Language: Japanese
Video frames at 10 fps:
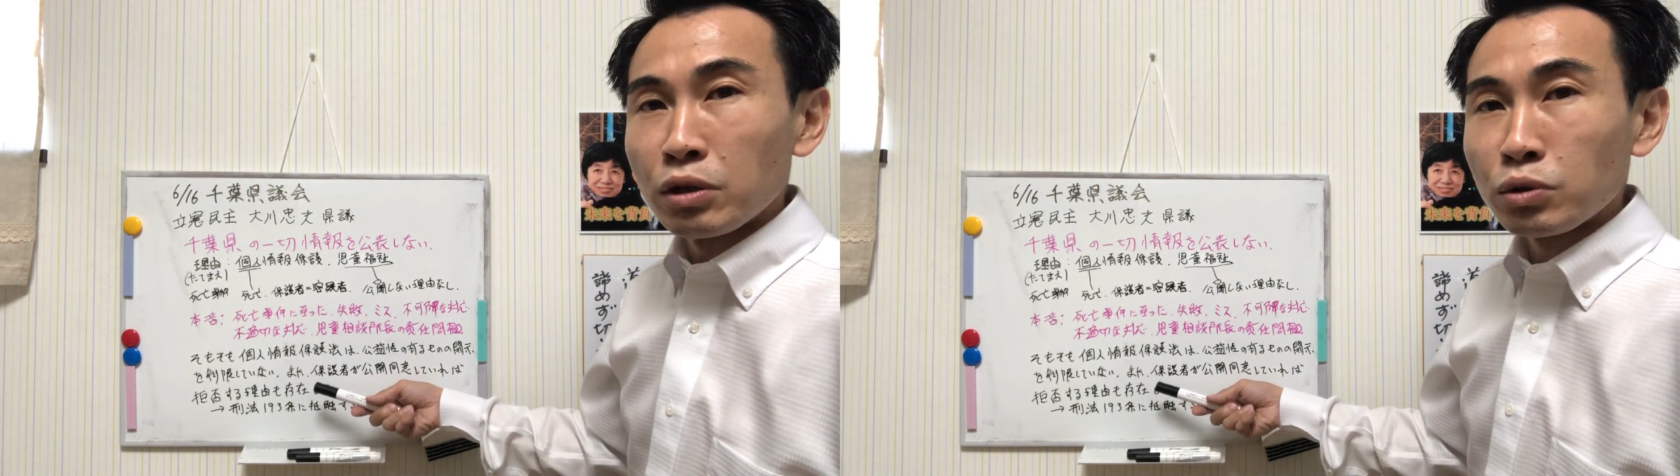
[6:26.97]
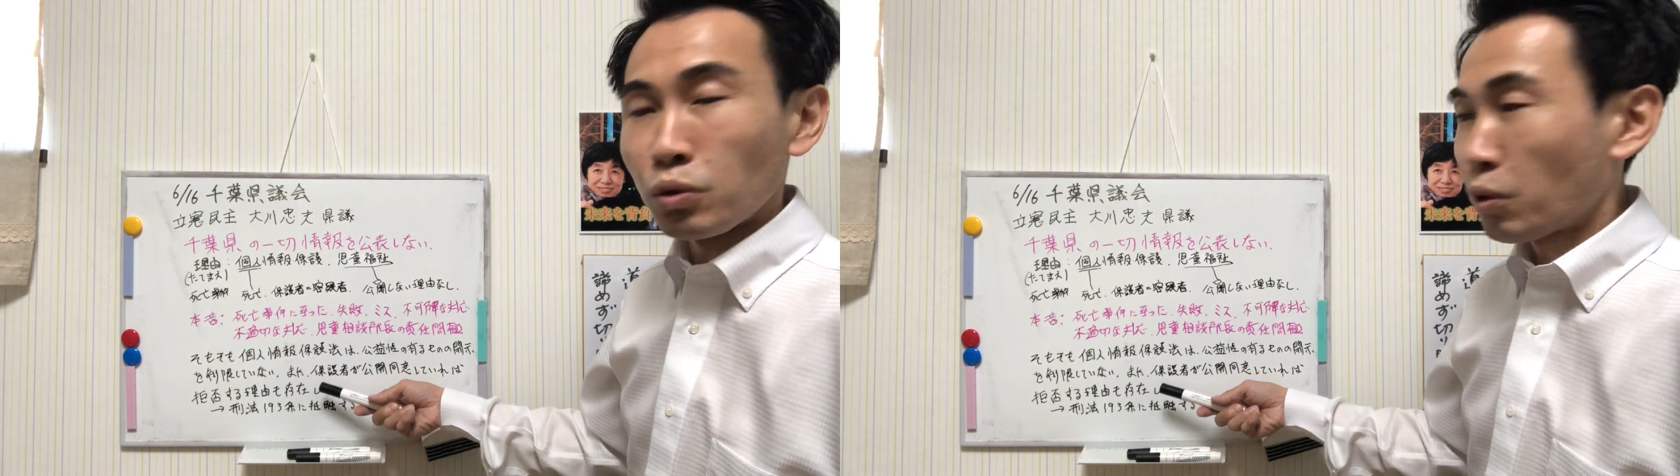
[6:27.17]

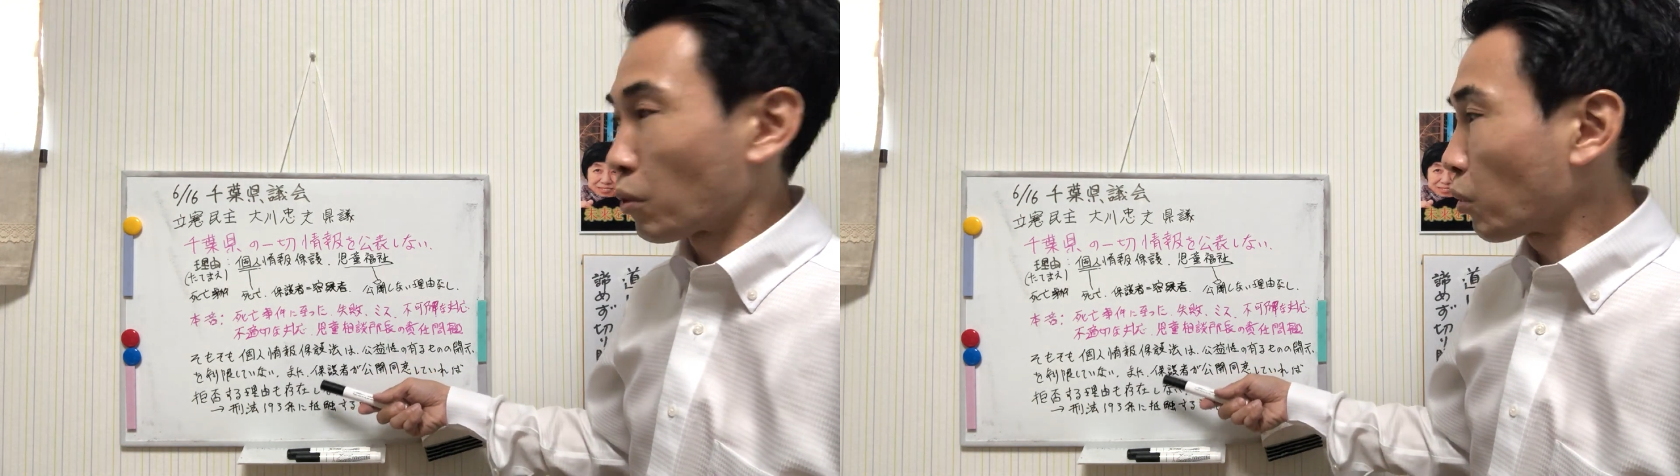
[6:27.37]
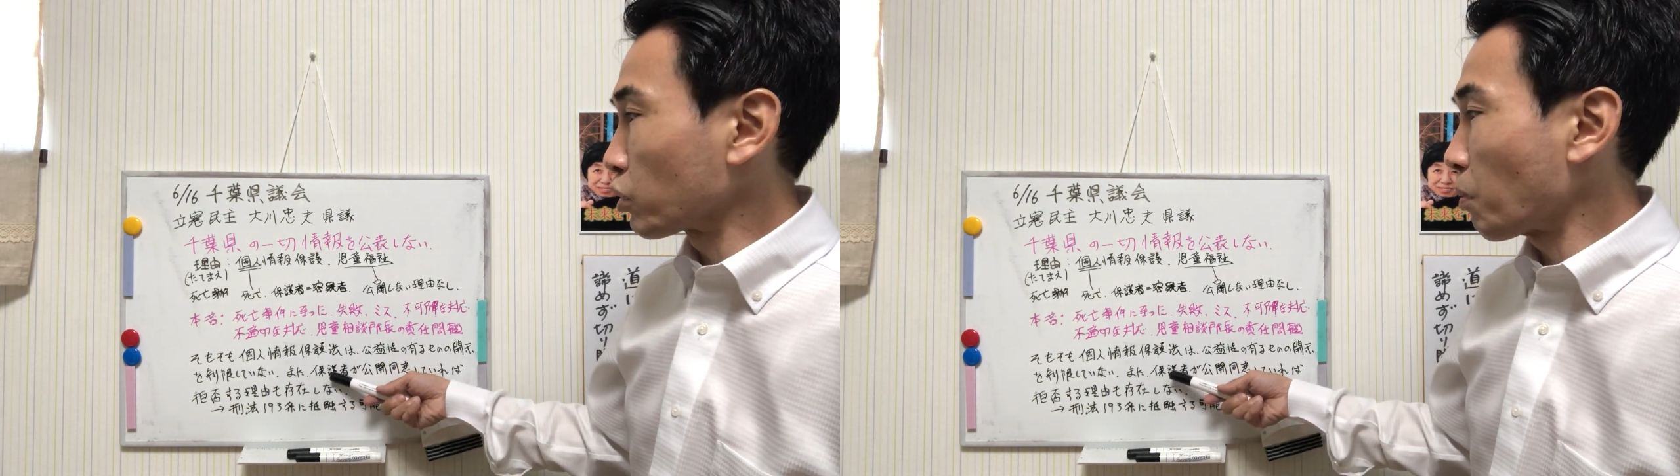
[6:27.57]
その
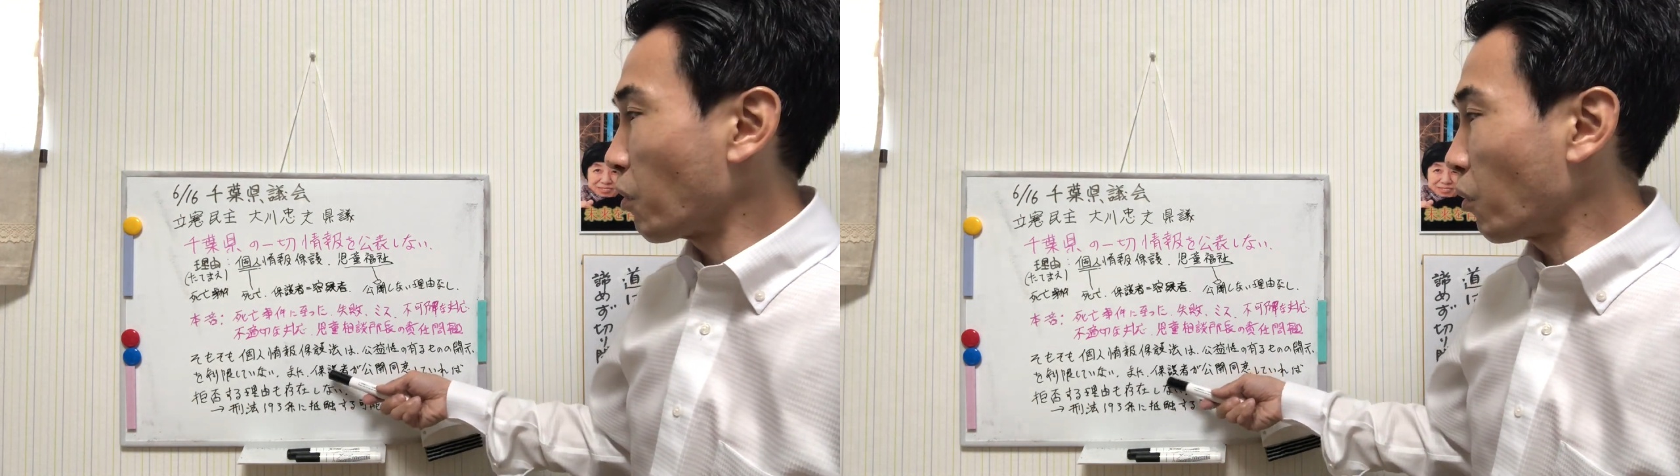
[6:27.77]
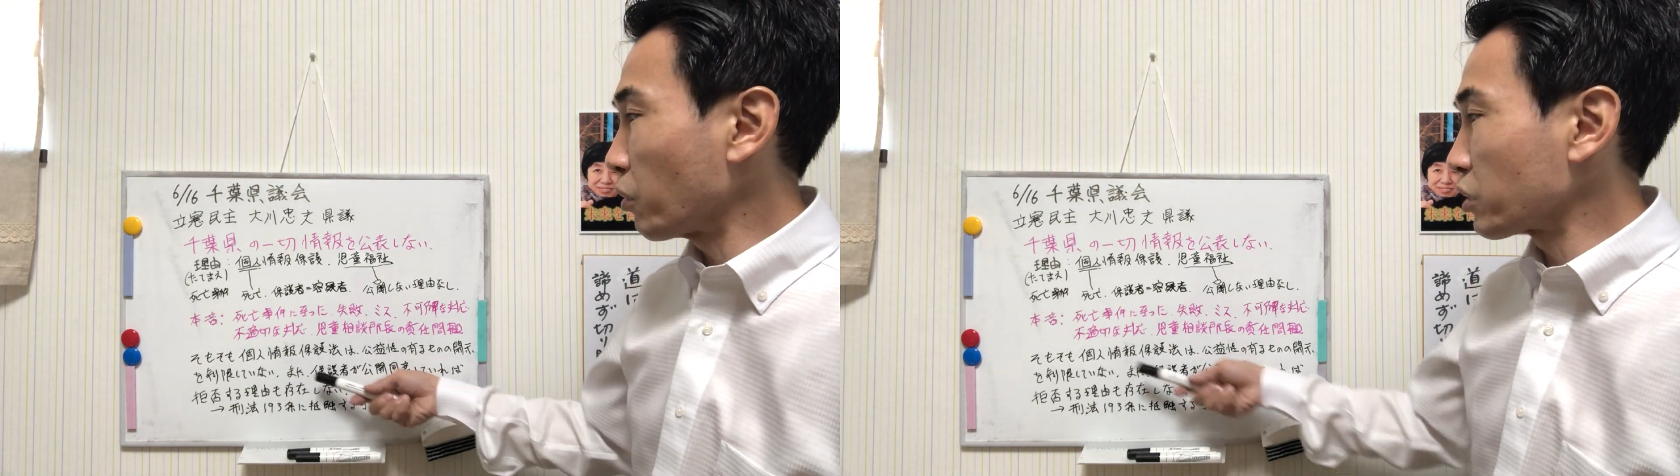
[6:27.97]
子
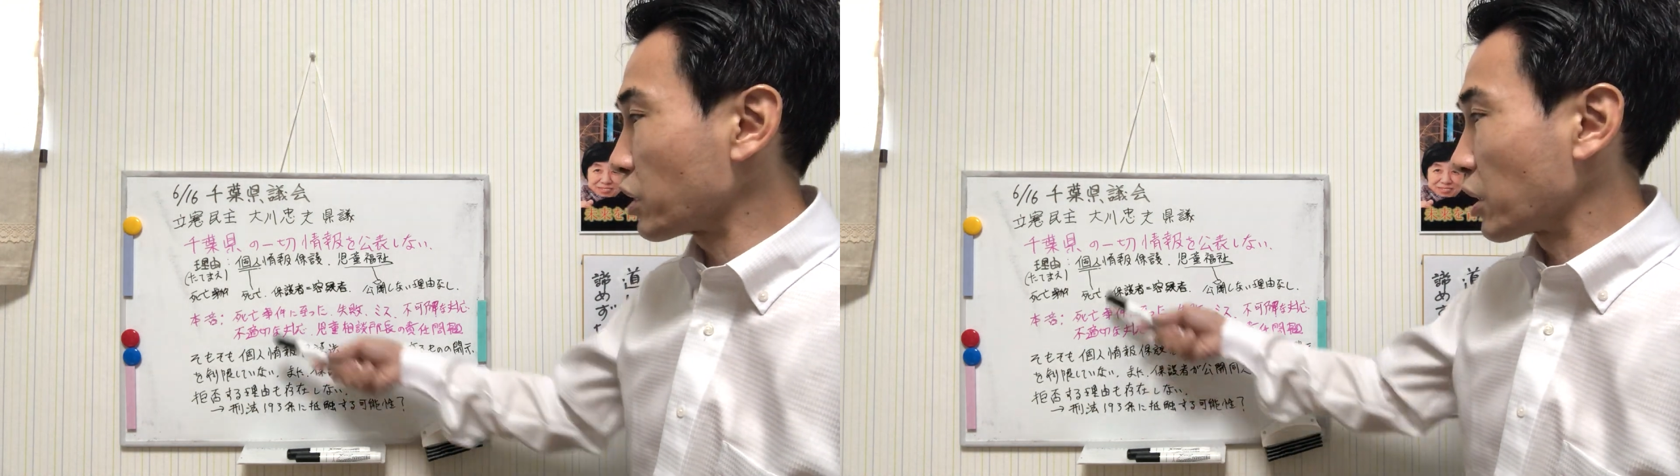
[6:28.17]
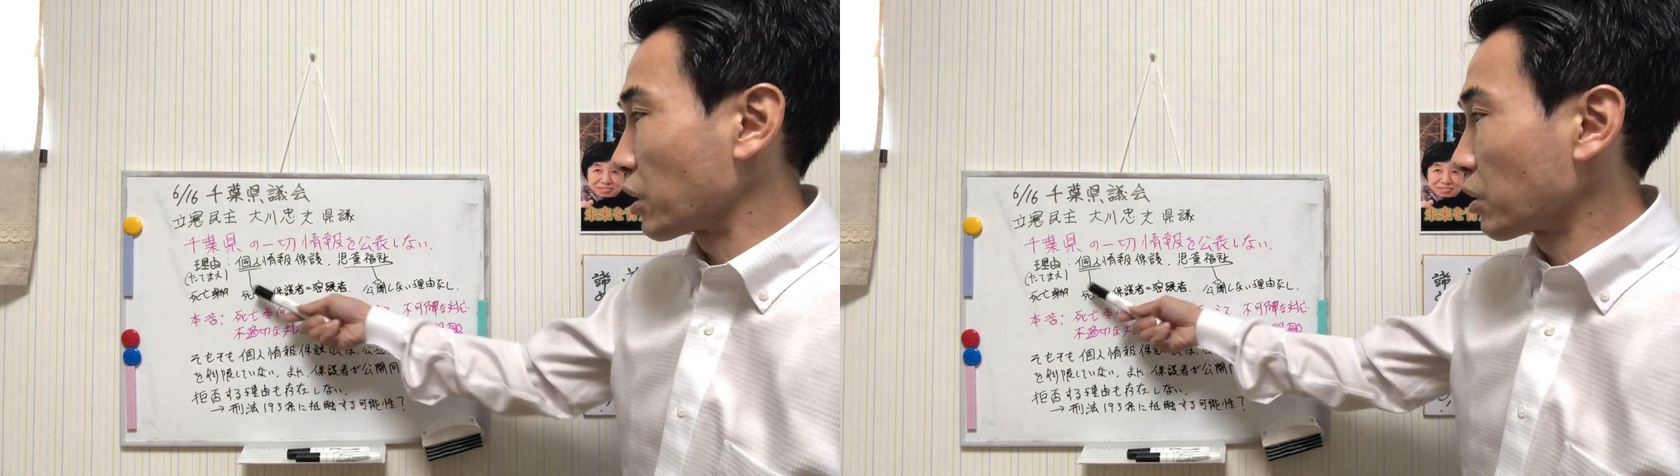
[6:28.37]
供本
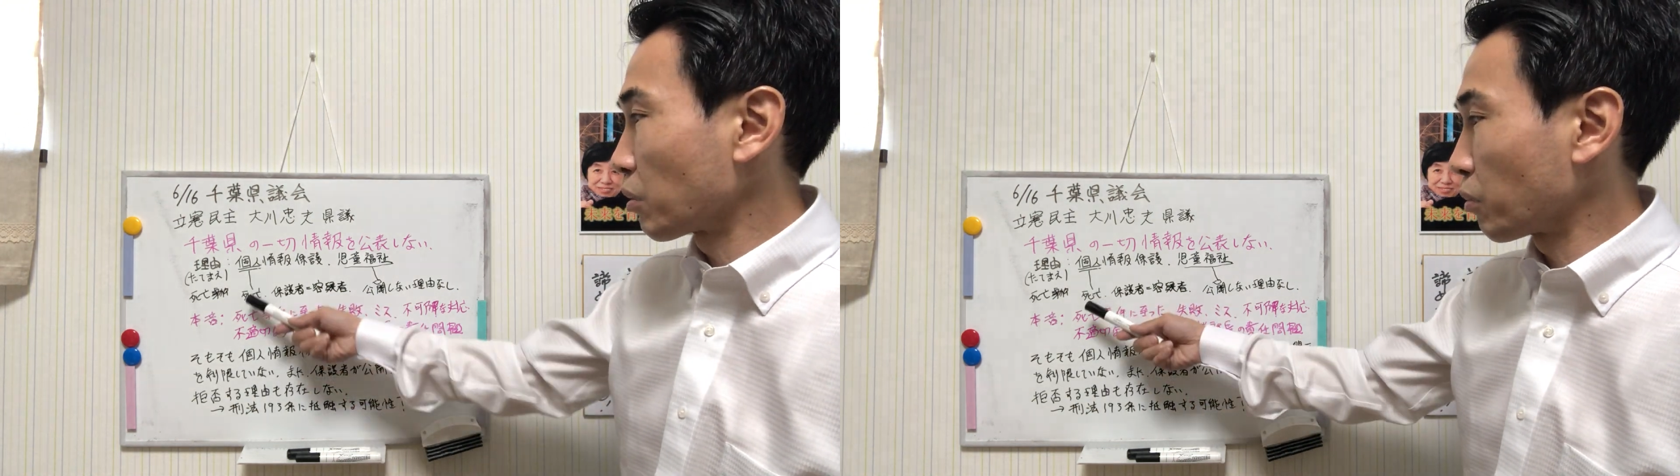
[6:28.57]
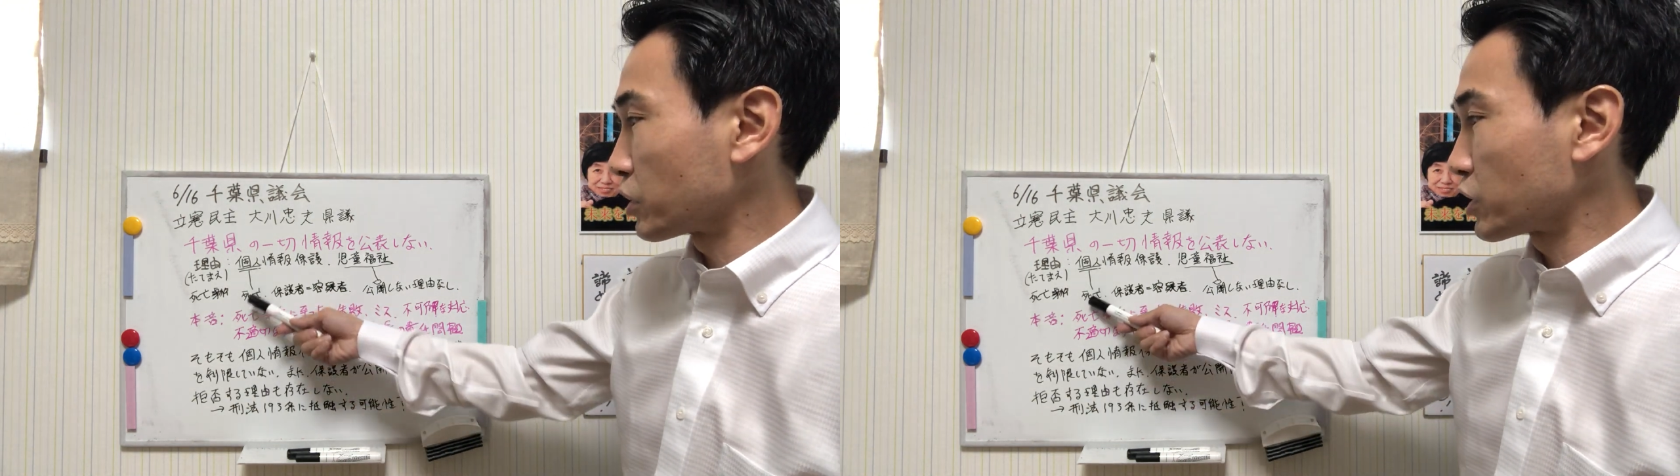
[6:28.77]
人
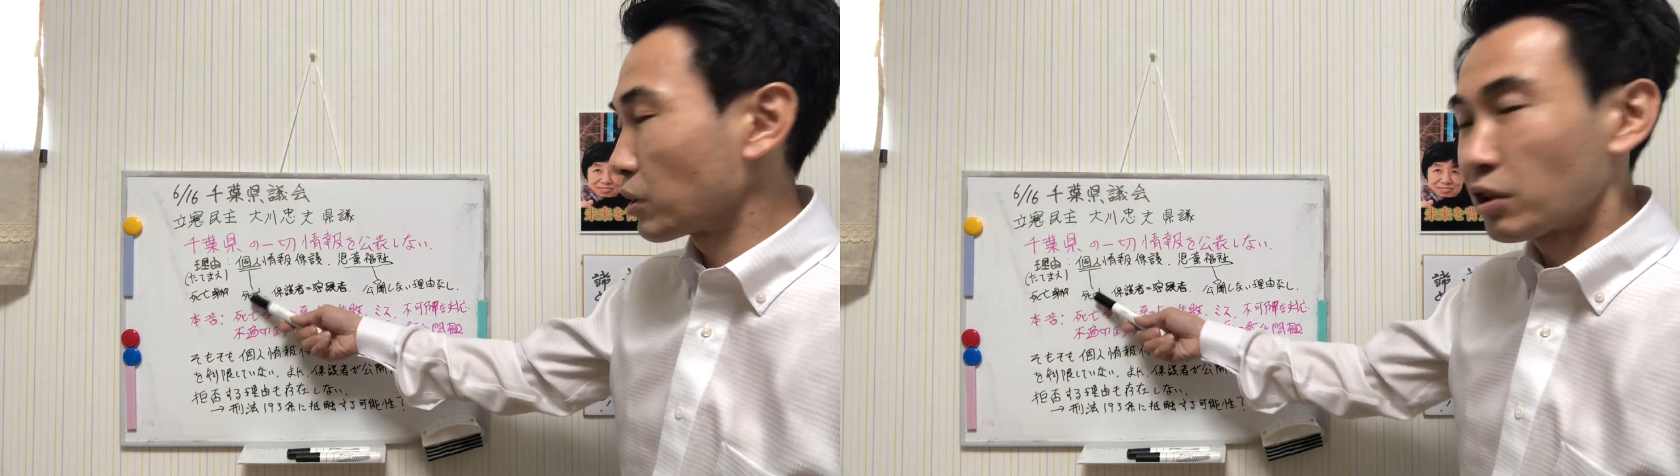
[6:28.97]
これ